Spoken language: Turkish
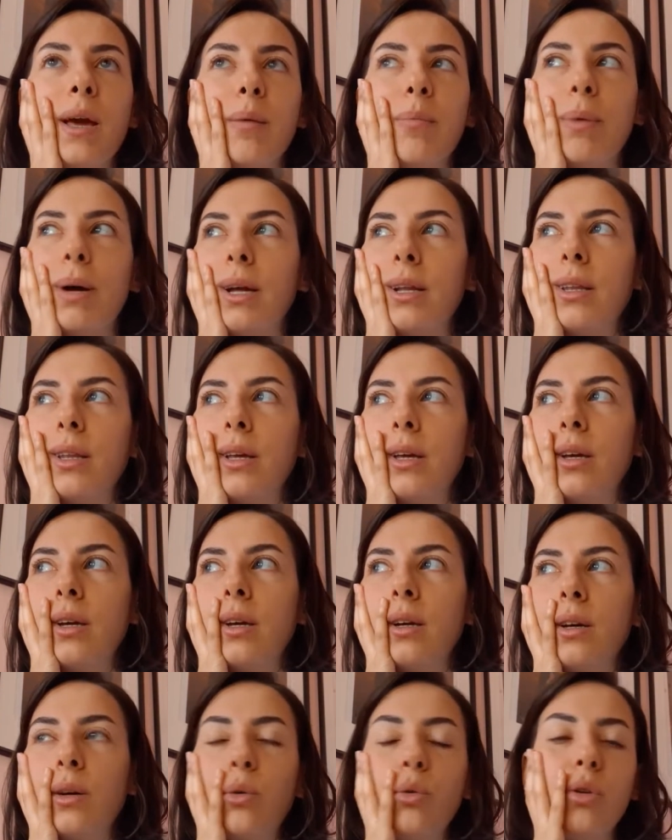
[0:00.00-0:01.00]
Ben de
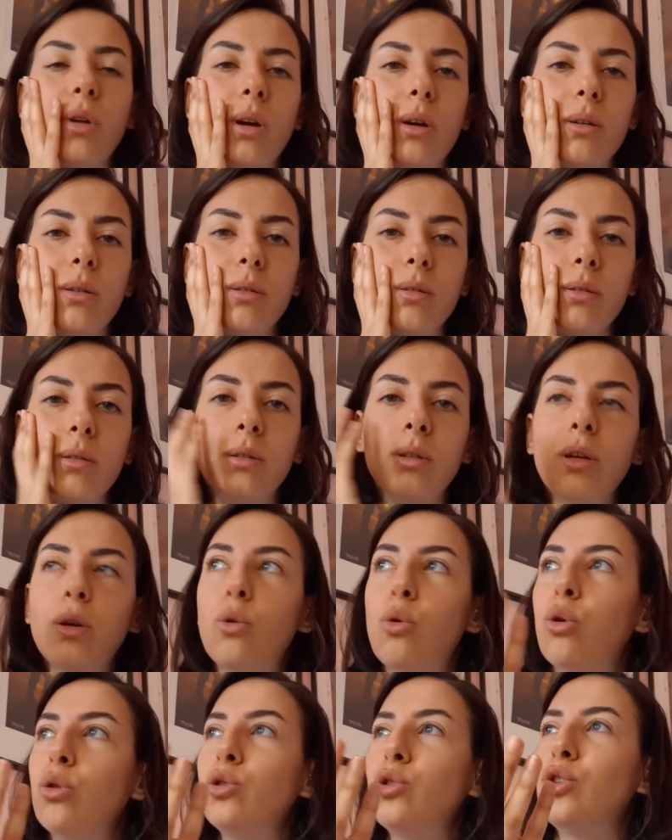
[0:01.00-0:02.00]
ona niye
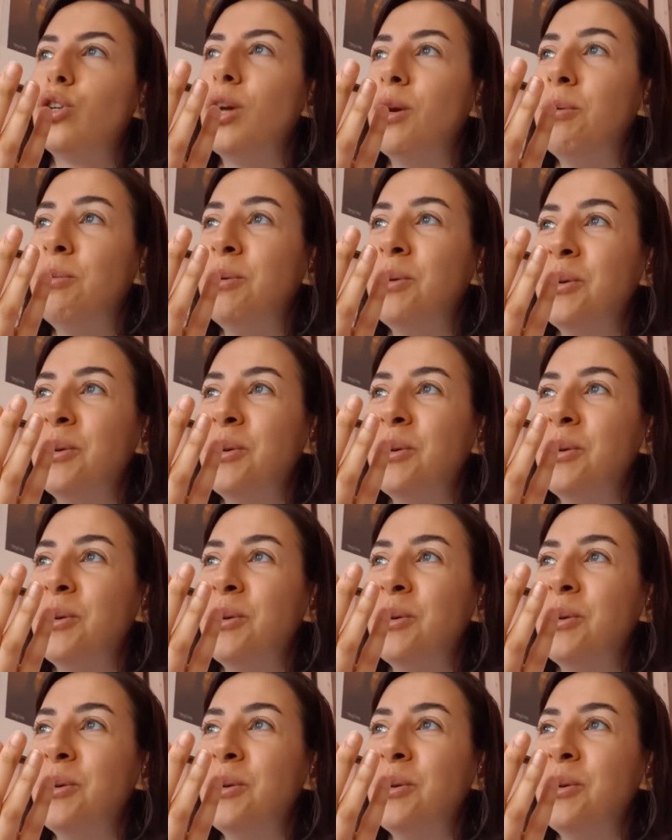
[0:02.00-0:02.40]
konuşuyorum?